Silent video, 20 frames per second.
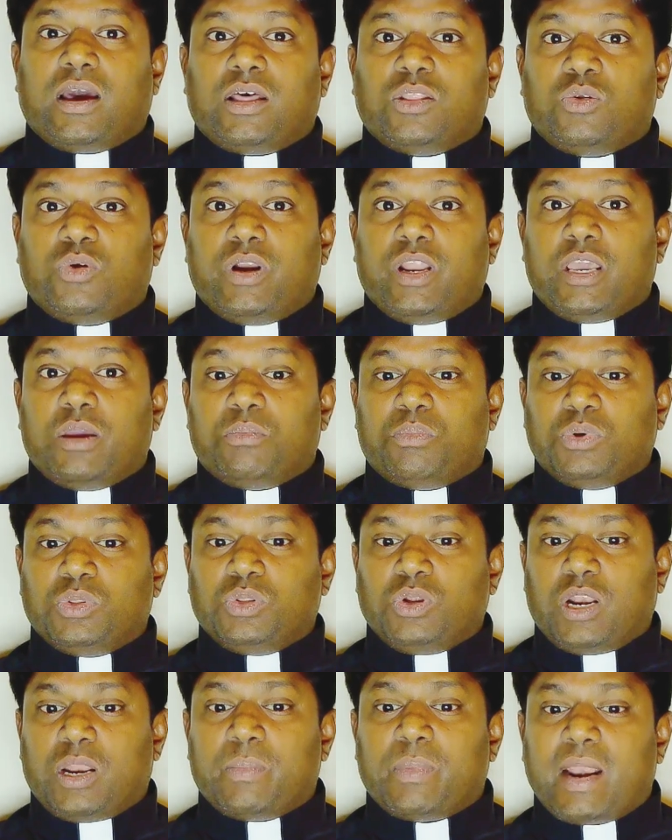அதனுடைய
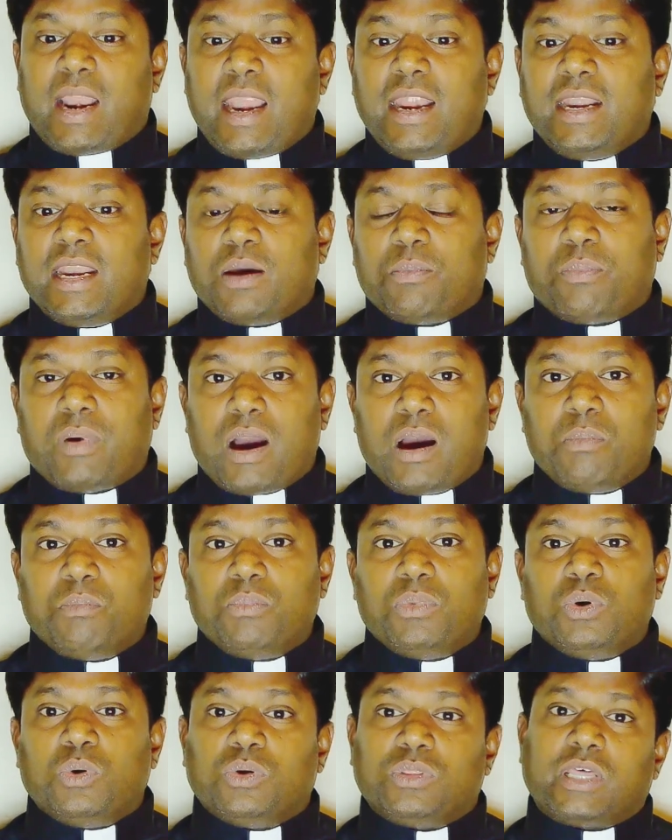புத்துக்கள் நம்ம லைட்டாக
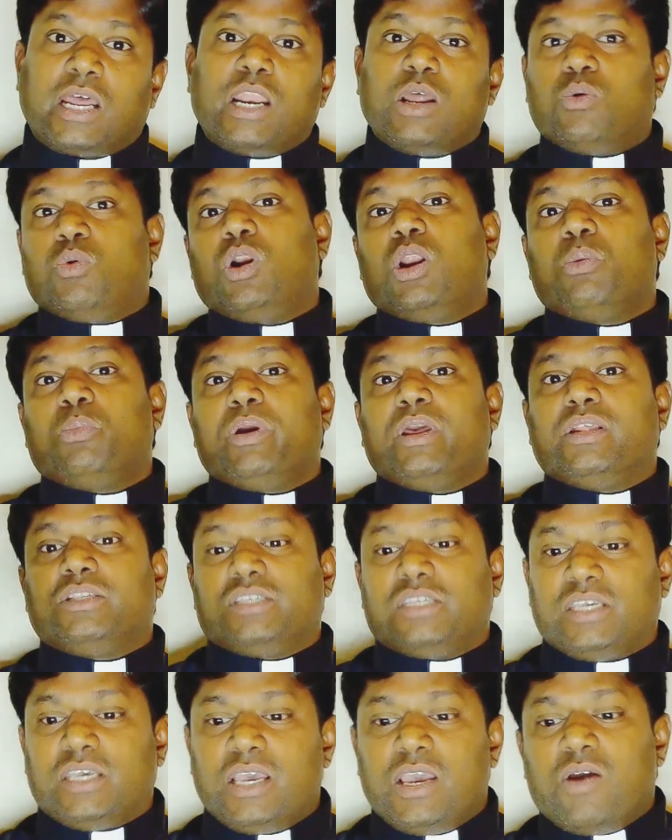பாம்பு தலை உள்ளே
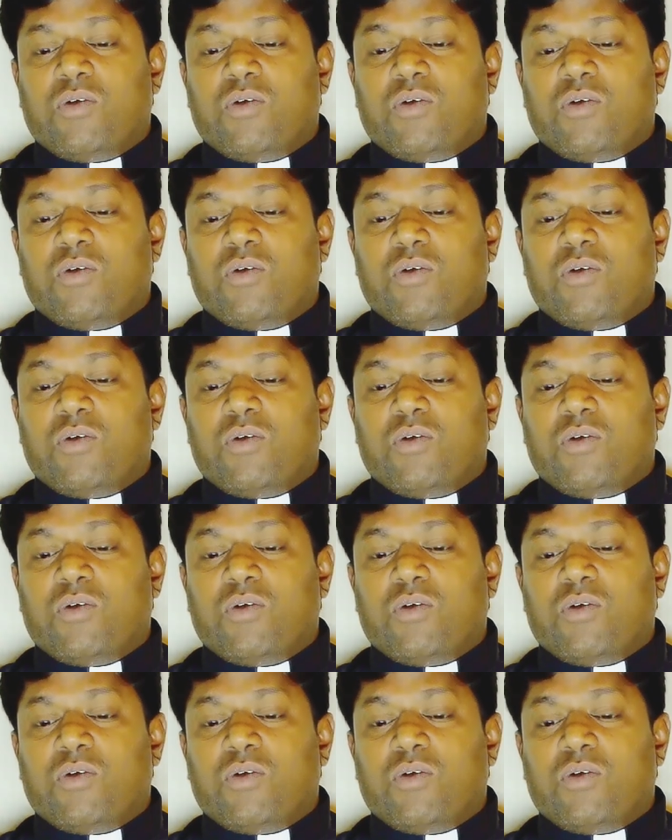போயிடுச்சு